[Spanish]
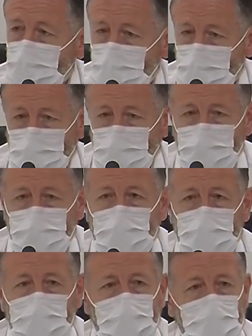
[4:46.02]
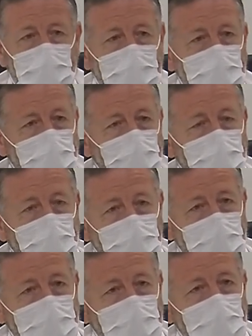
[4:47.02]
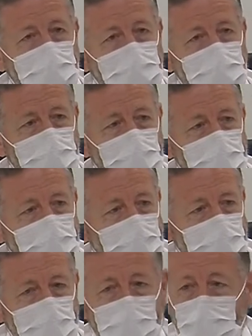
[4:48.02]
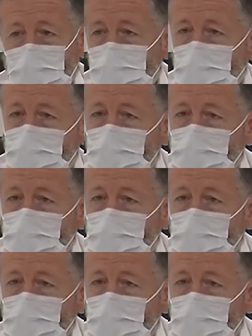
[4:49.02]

eh, pues, eh, con normalidad. Y ahora, pues